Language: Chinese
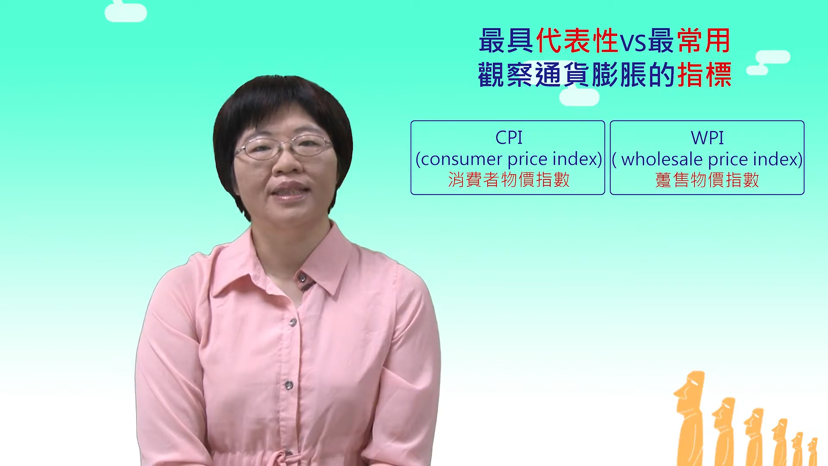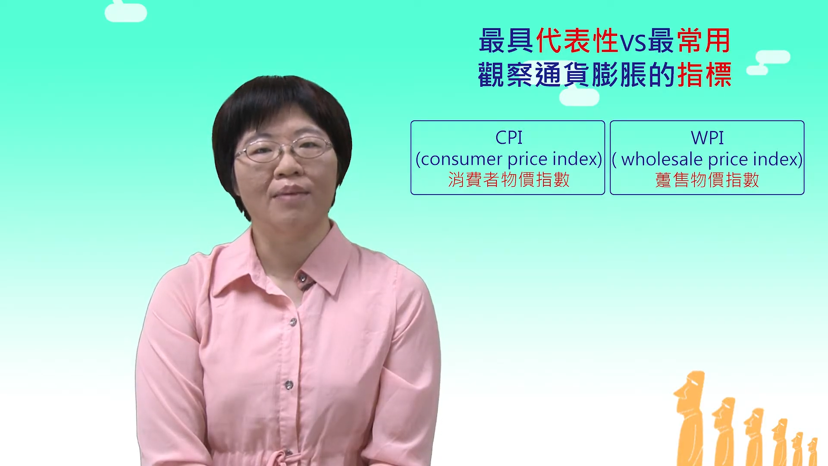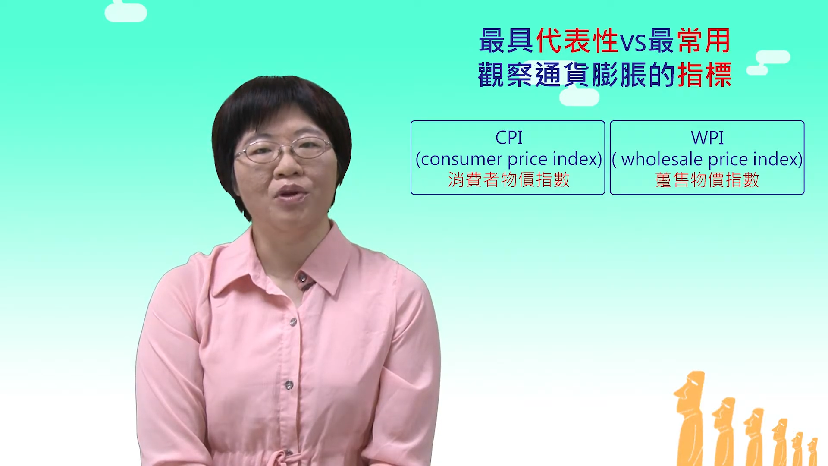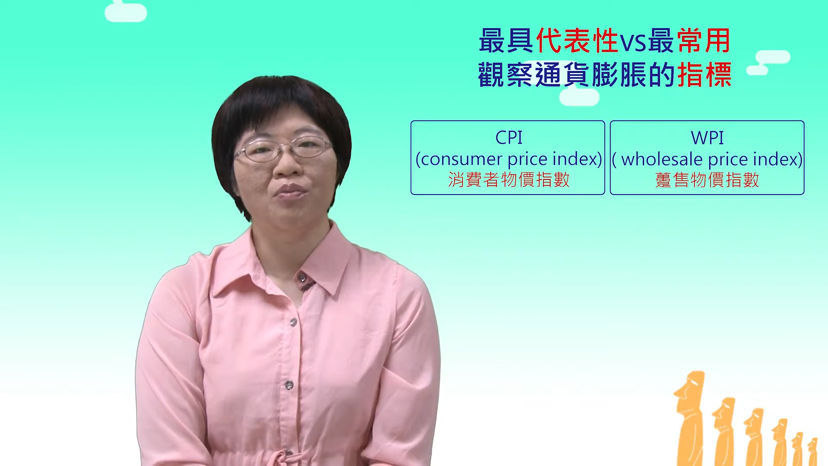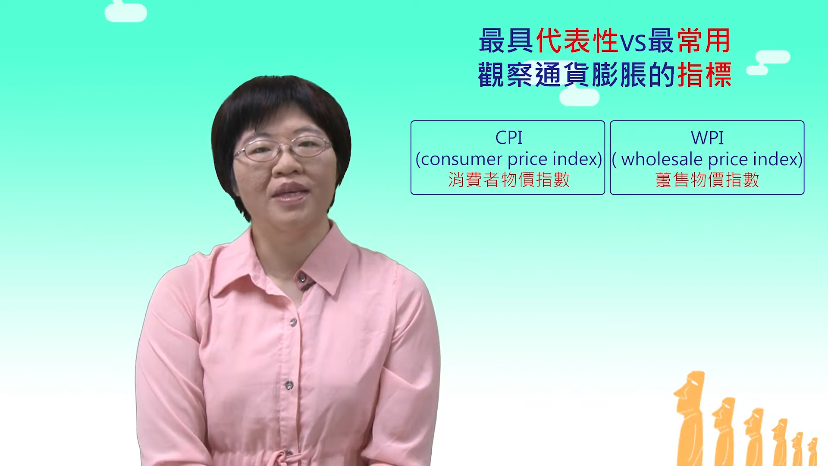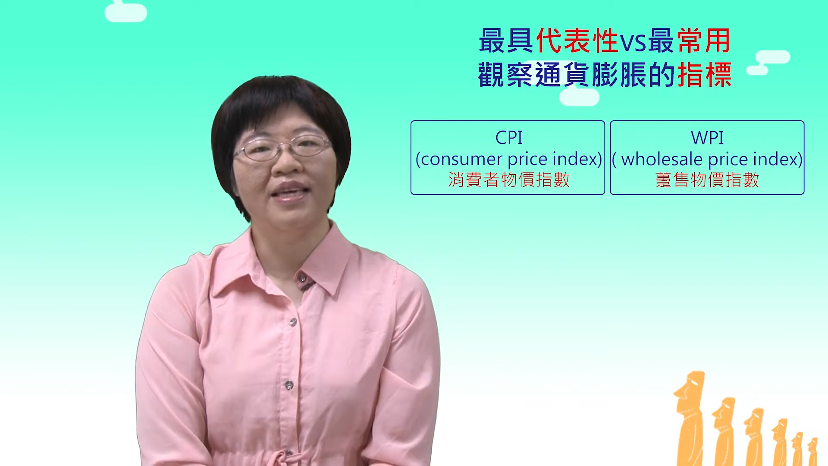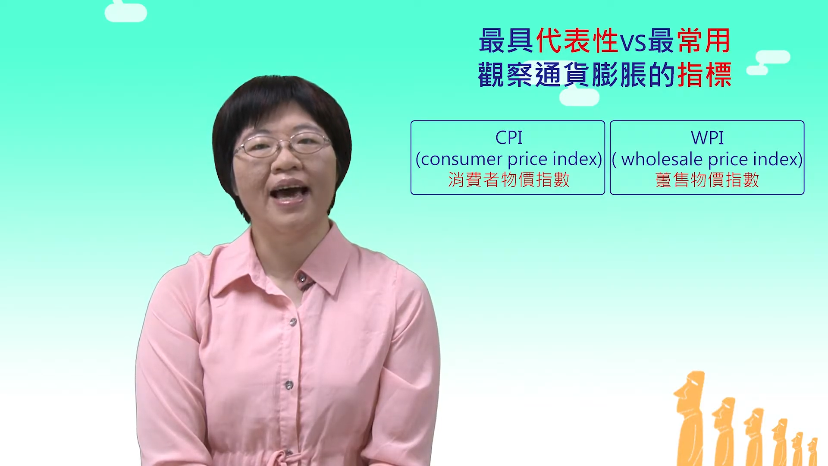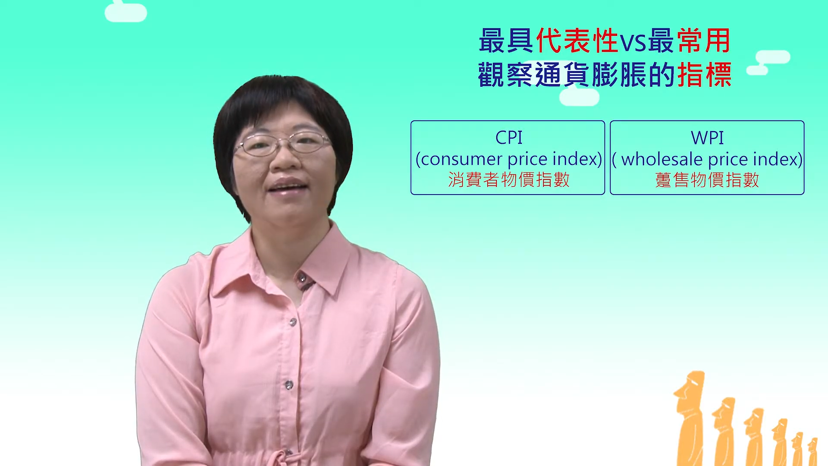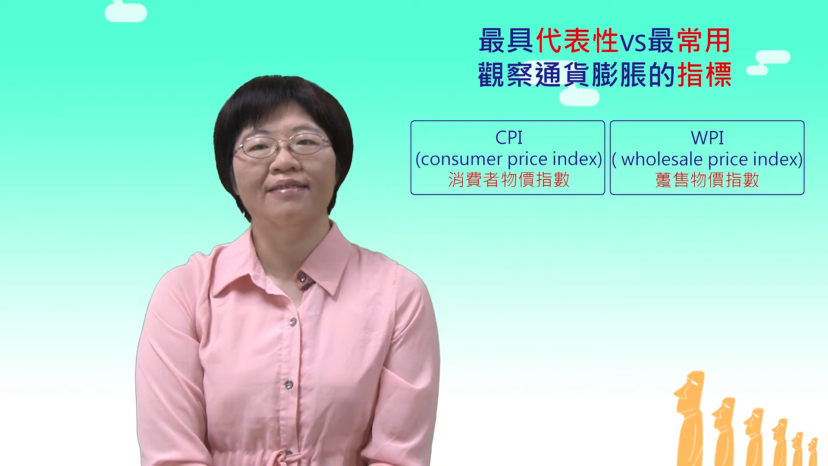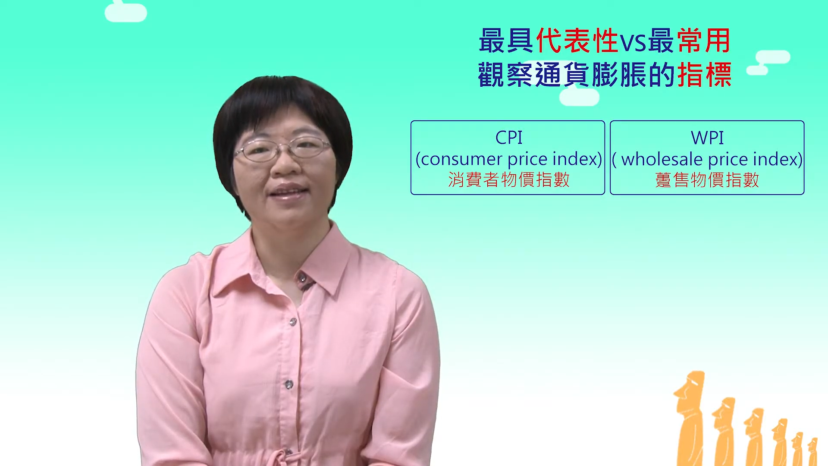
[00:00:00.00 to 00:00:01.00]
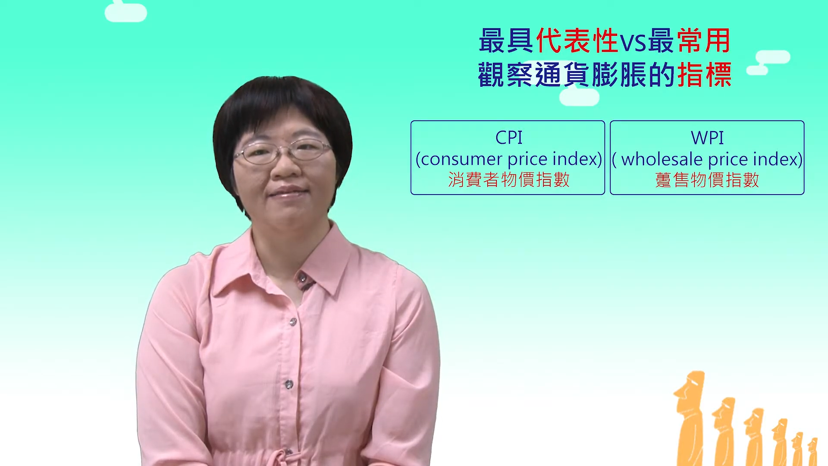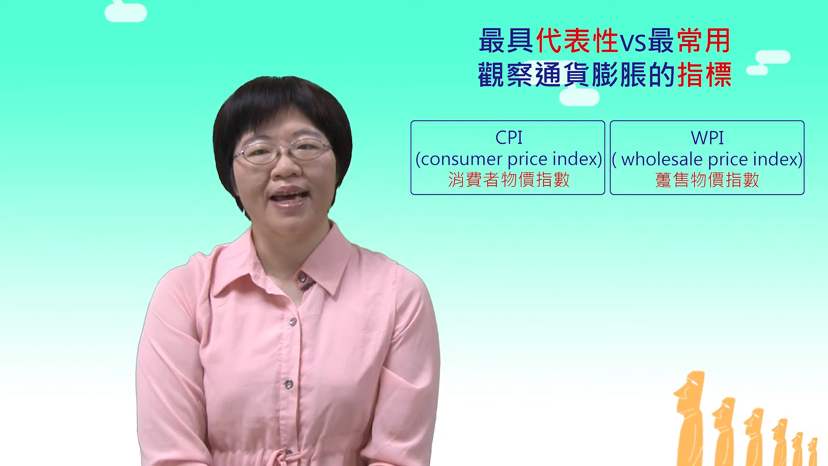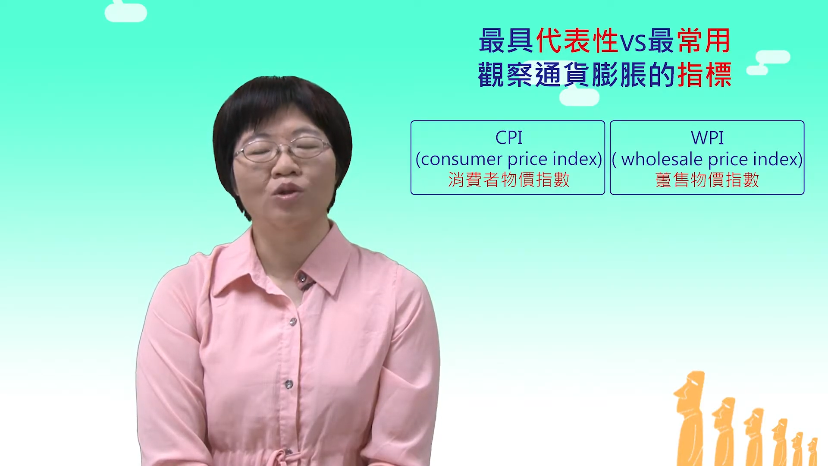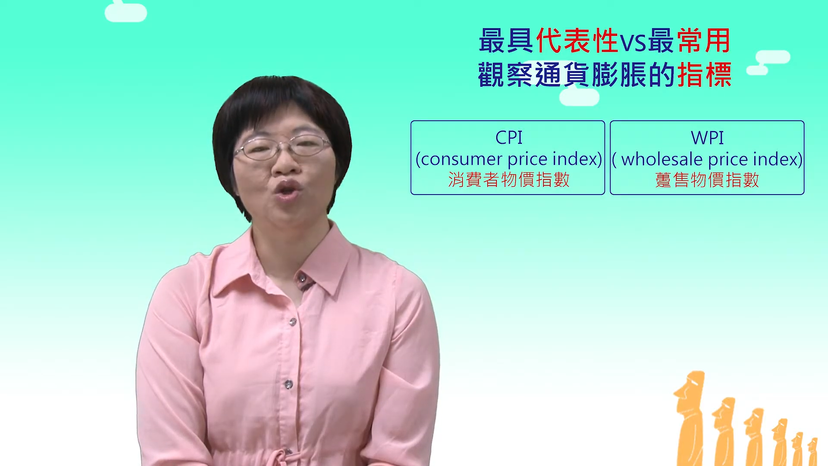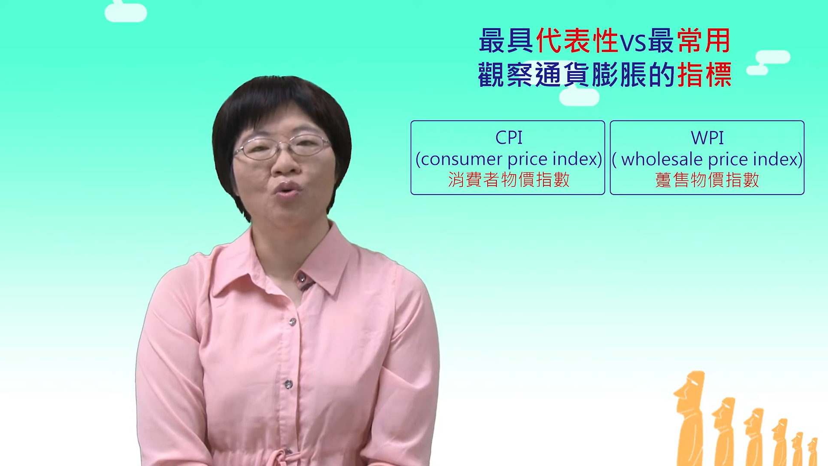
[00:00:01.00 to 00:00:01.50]
（WPI） 等
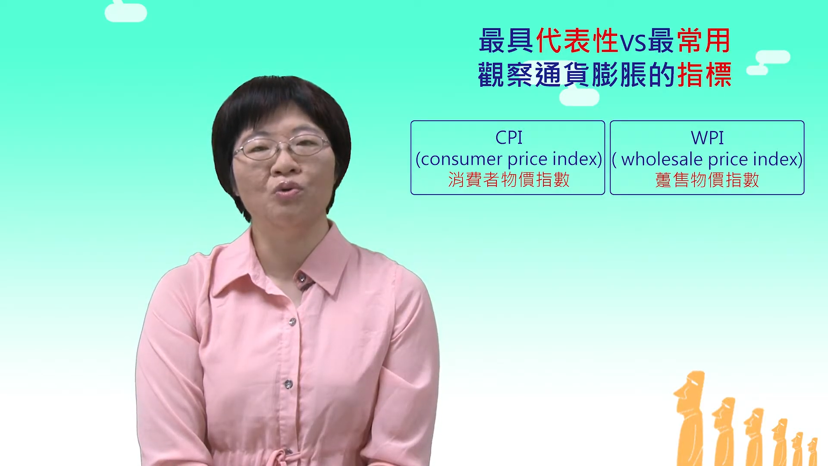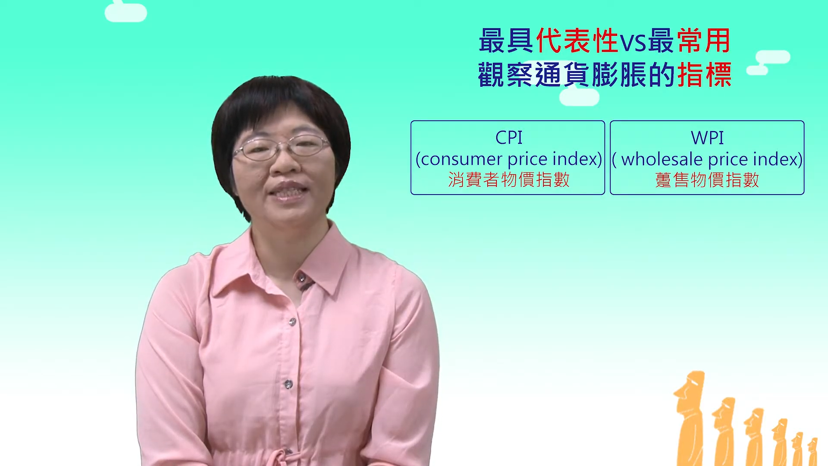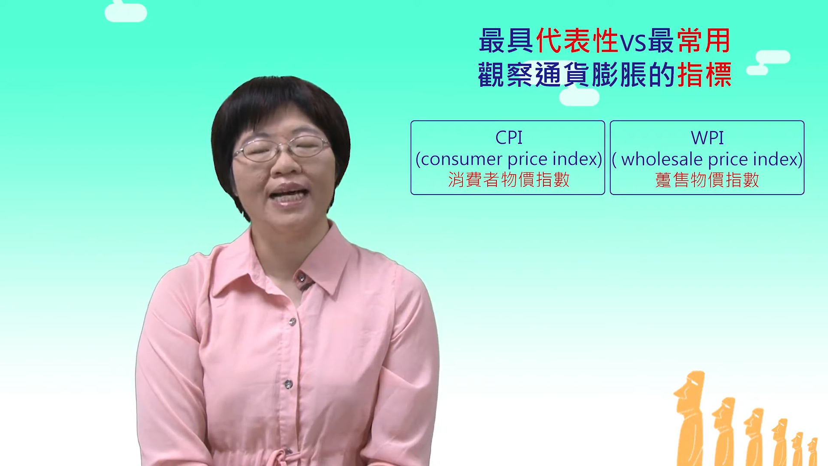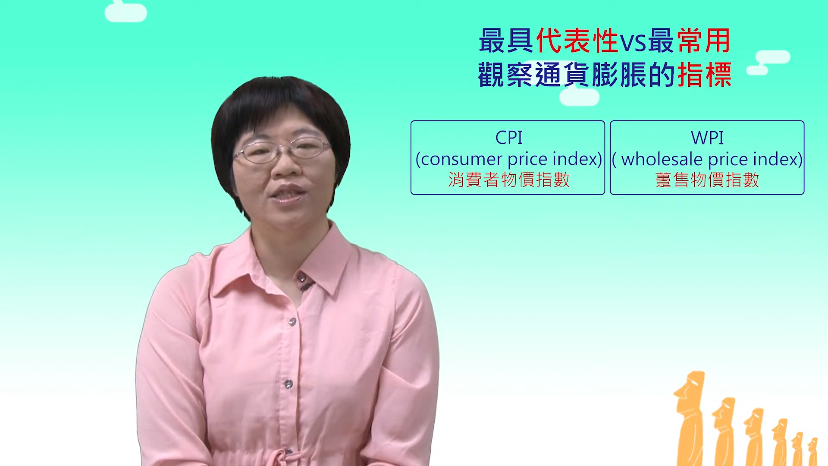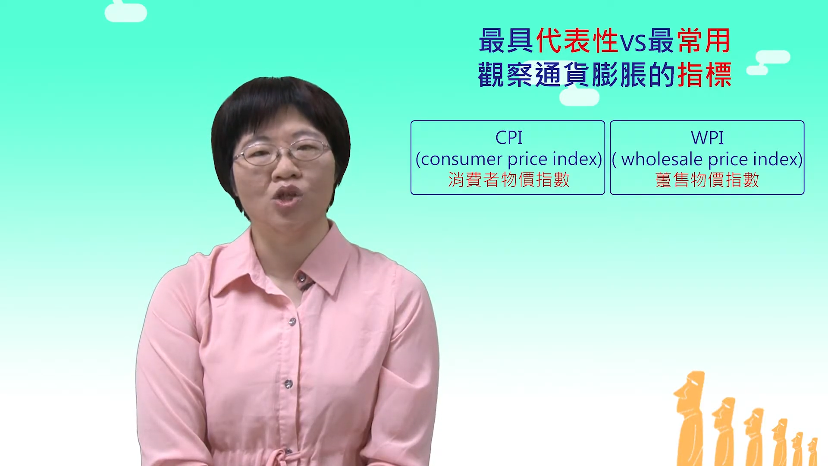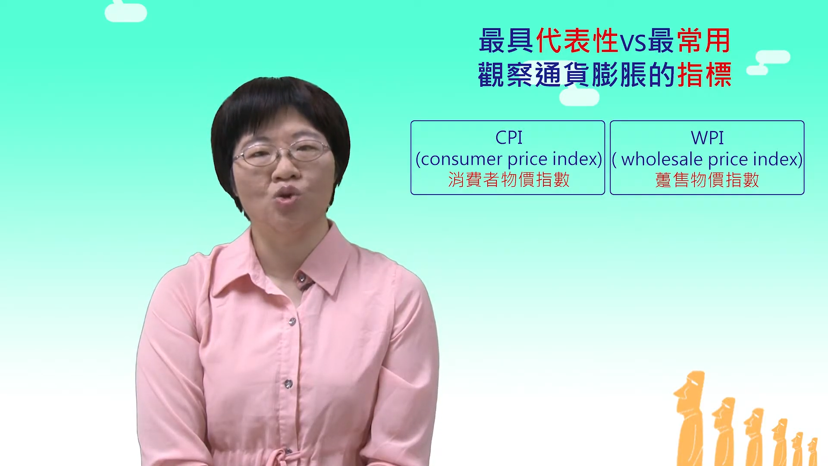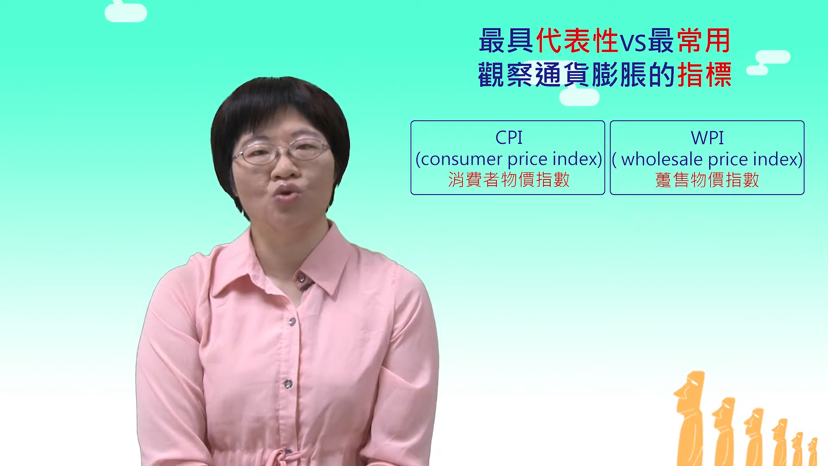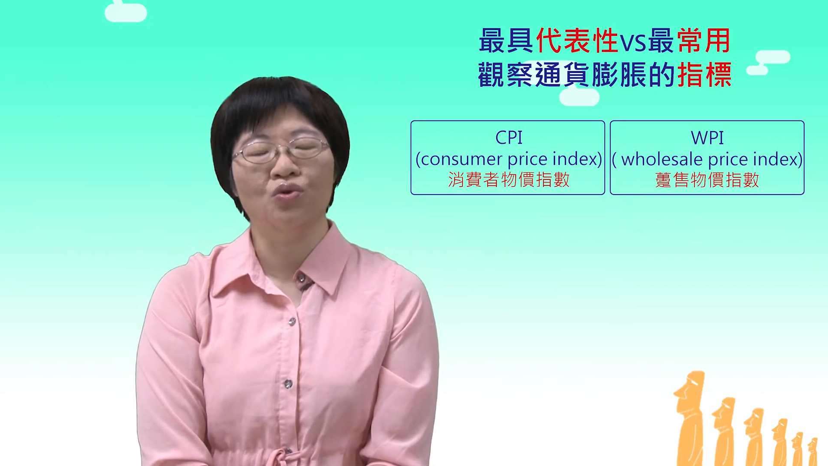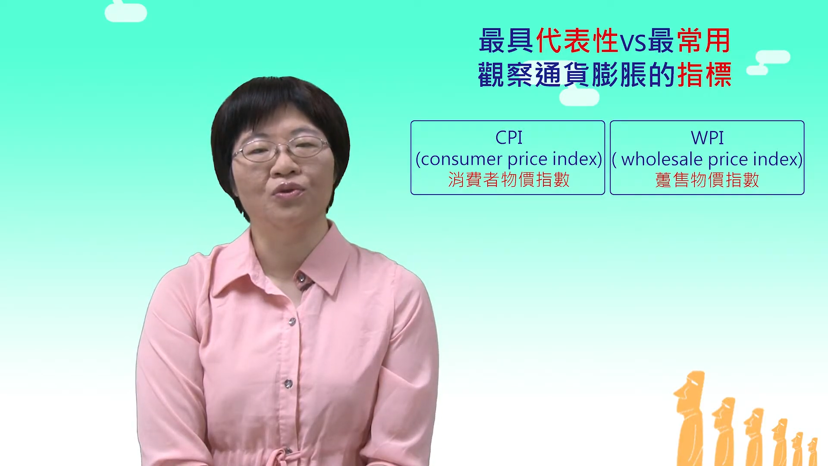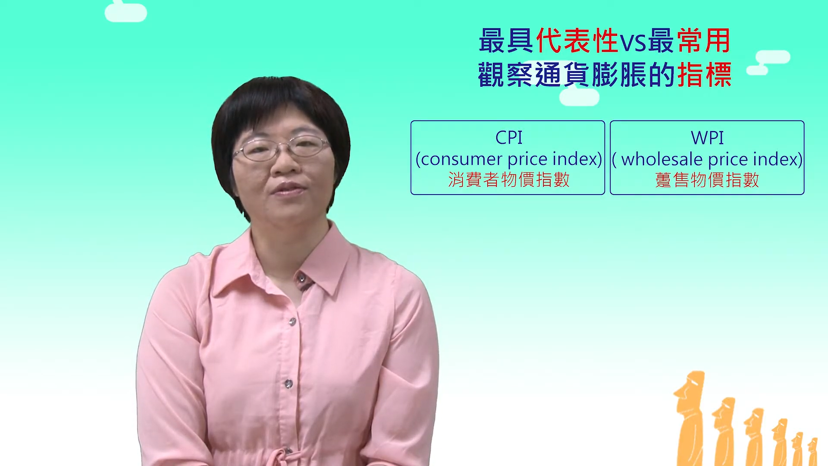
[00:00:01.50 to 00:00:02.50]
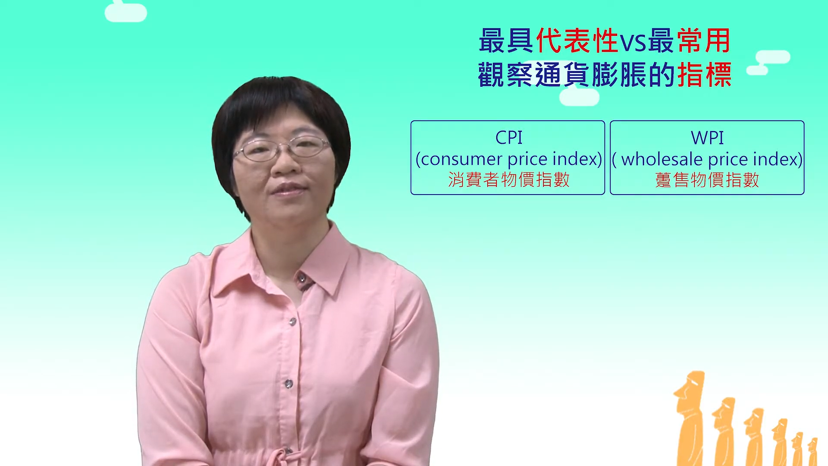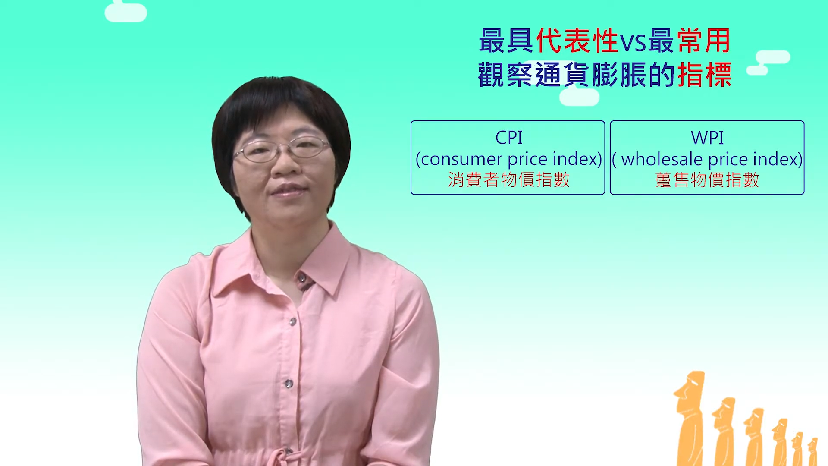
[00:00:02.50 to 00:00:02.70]
两种物价指数。